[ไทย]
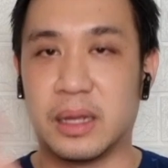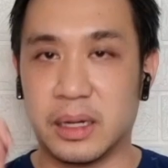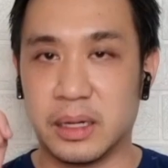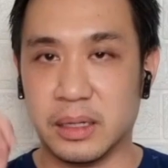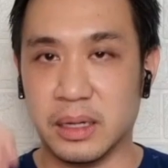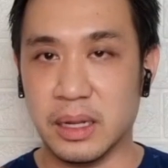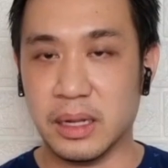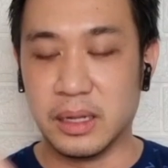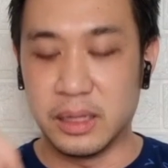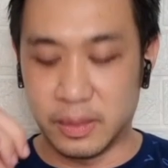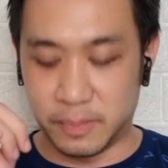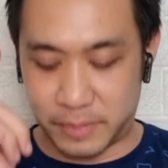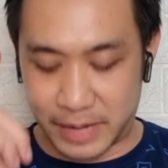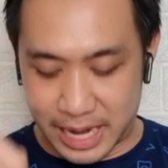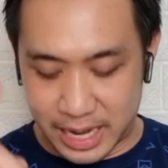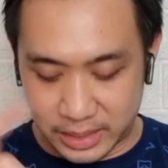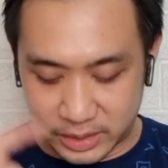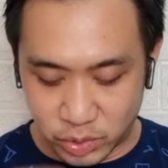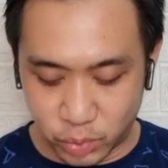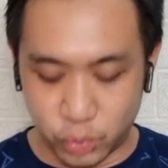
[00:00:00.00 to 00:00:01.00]
1 ป
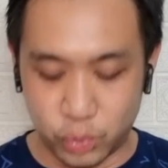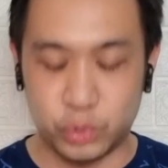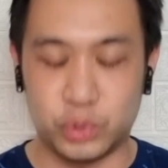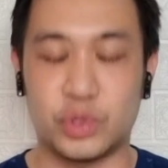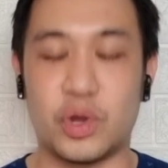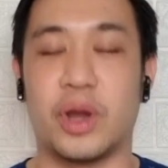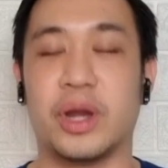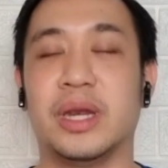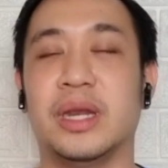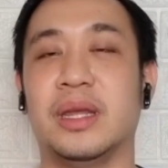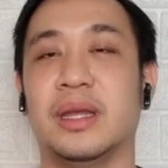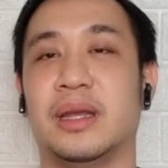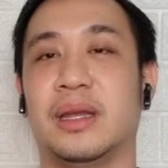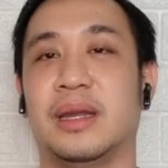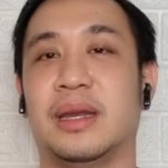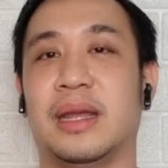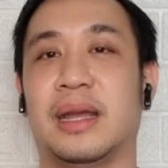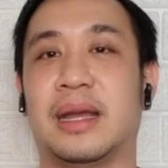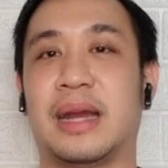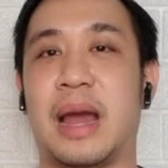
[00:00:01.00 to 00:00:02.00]
ระตูต่อหนึ่ง
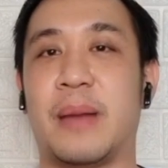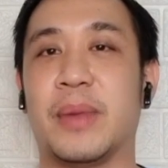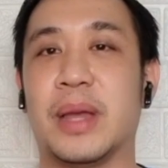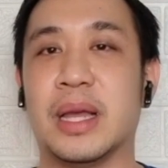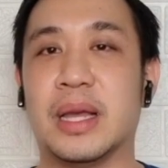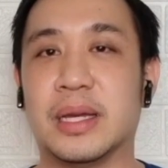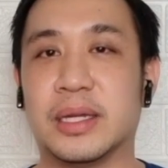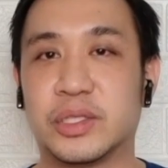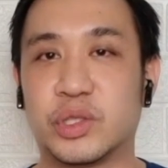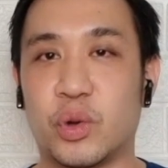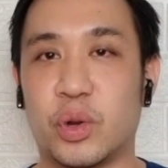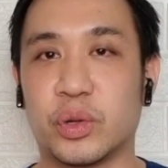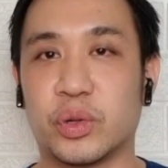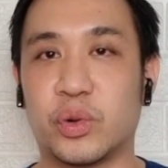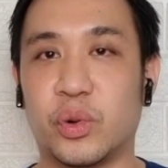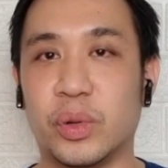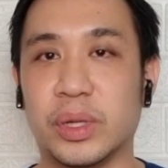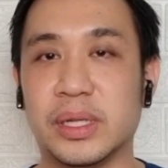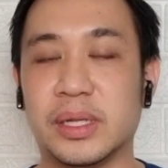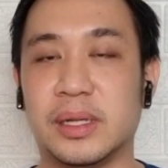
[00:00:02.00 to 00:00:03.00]
นะครับ ส่วน
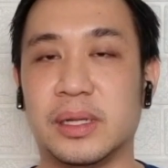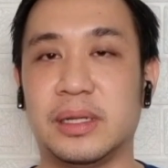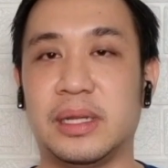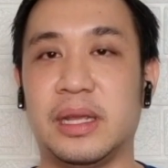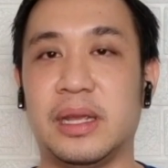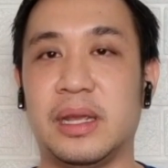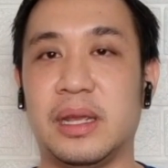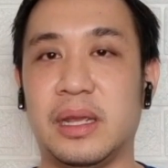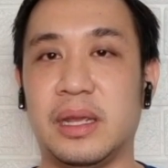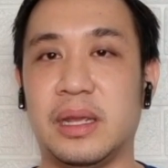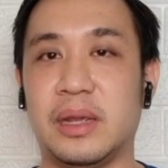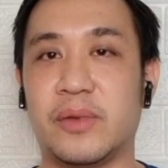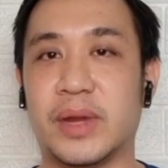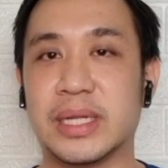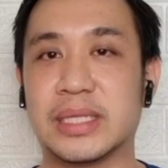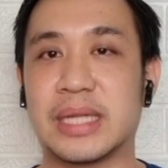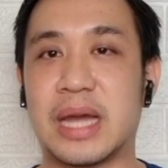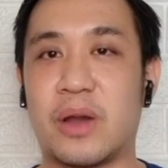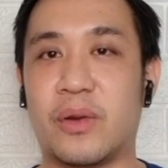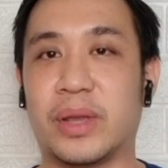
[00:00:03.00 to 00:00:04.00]
คู่อื่นที่วัน
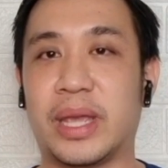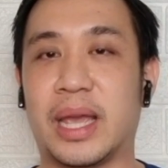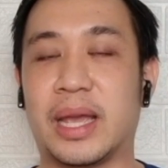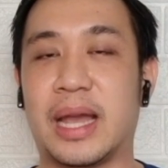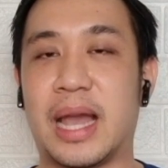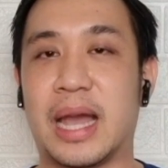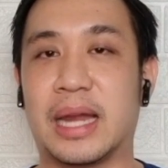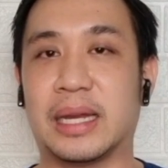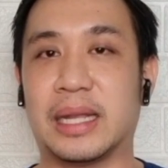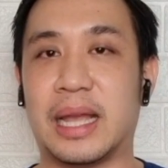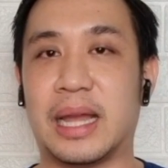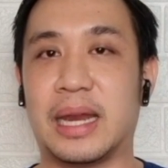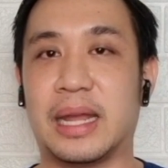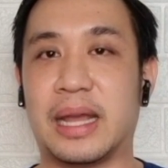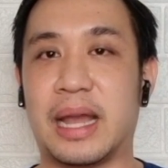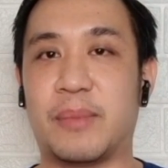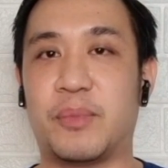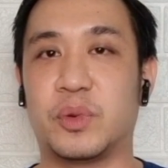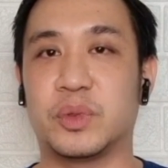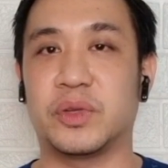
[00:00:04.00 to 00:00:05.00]
เสาร์แข่งขันกันนะ
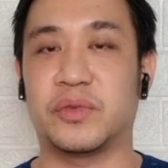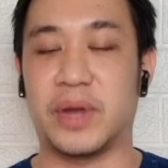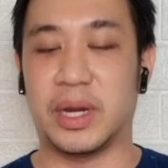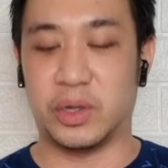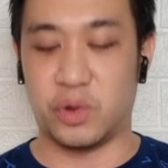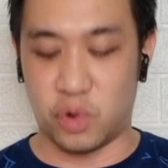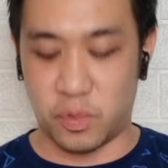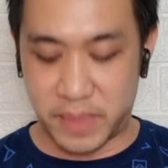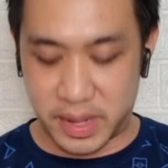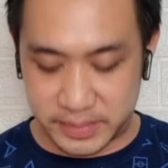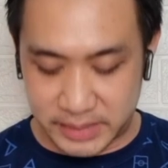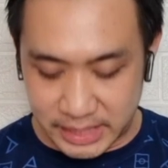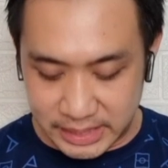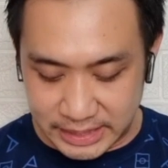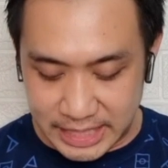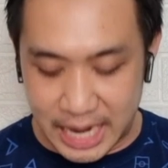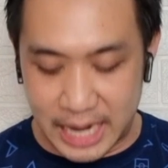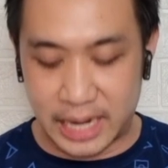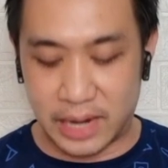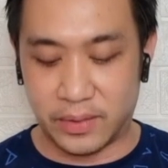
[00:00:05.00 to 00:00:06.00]
ครับ ผมจะฟันธงแบบ
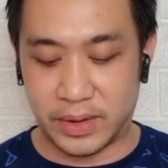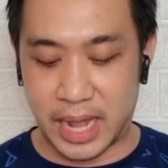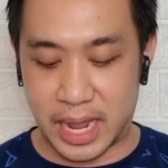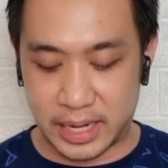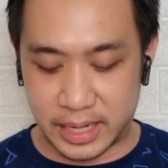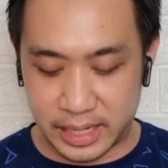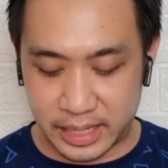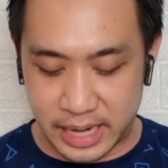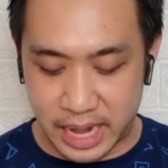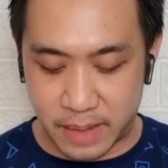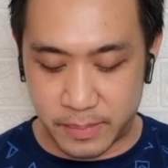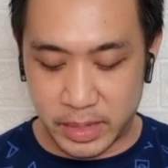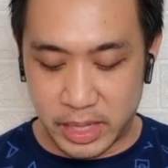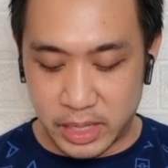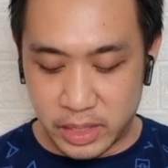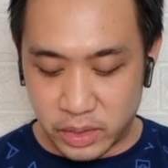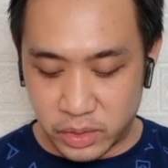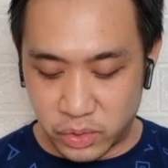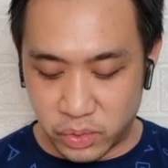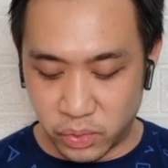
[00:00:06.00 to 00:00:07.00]
สั้นๆแล้วกันนะครับ
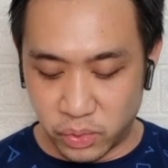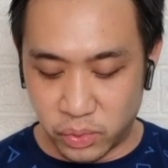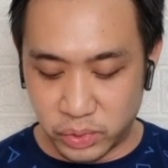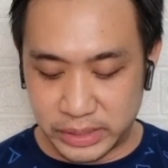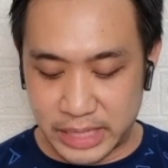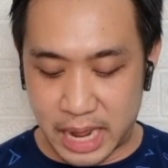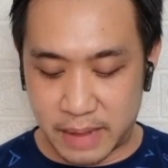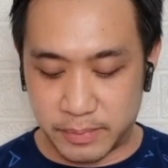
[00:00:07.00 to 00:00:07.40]
คู่3าม